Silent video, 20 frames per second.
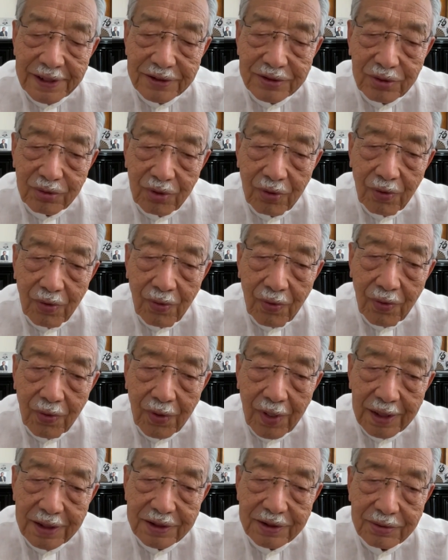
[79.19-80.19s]
その崩
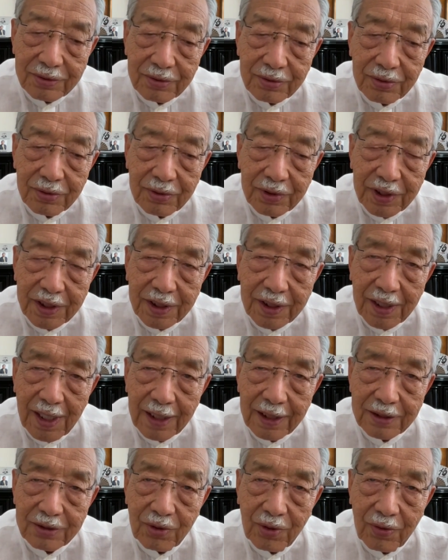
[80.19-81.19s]
壊するきっ
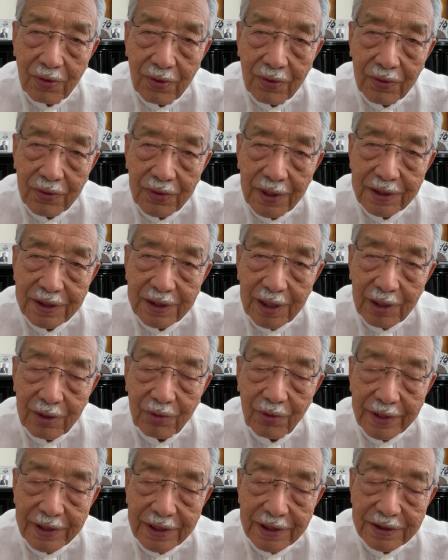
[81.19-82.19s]
かけとなった
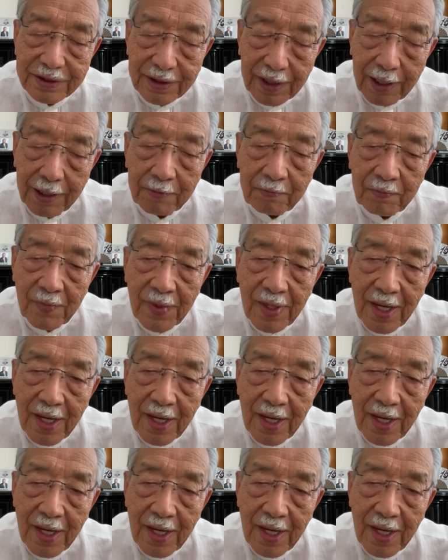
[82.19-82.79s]
のはですね、